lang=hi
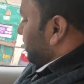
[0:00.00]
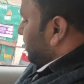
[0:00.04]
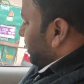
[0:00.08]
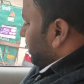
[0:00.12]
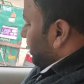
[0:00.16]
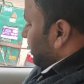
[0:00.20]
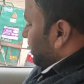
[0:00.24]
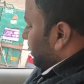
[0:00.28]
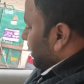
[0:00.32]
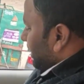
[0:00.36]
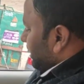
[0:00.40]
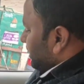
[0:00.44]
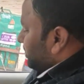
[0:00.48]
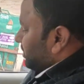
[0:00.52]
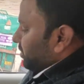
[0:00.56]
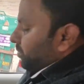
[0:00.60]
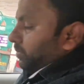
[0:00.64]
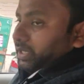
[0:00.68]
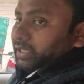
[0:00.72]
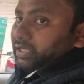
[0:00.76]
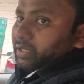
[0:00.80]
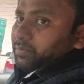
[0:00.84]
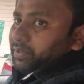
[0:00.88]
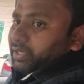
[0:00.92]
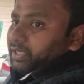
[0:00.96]
ये यहीं से
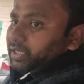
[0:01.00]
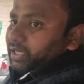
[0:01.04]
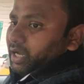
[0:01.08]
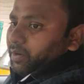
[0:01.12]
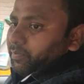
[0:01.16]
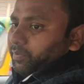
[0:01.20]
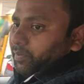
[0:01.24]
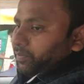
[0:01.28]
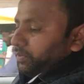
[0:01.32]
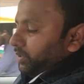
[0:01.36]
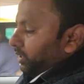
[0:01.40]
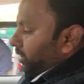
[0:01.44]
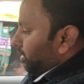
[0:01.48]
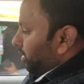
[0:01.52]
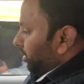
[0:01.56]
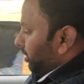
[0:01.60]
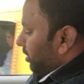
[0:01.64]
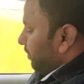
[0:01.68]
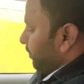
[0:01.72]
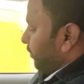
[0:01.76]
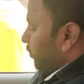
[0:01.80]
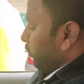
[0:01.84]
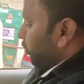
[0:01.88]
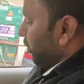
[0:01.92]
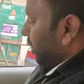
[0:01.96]
बैठे बैठे आप अपना
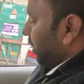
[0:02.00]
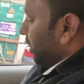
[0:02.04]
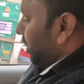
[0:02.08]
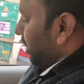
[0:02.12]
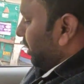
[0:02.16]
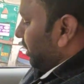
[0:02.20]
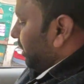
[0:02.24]
पूरा